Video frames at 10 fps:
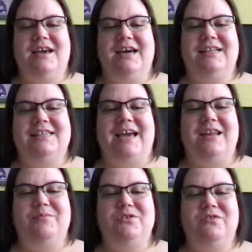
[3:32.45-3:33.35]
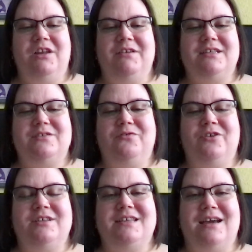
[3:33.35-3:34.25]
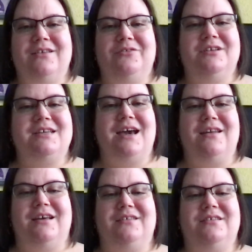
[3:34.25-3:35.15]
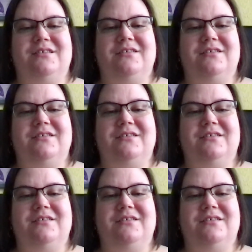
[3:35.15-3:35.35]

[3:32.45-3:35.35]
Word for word: handelt allem zuwider, was er zuvor gesagt und getan hat.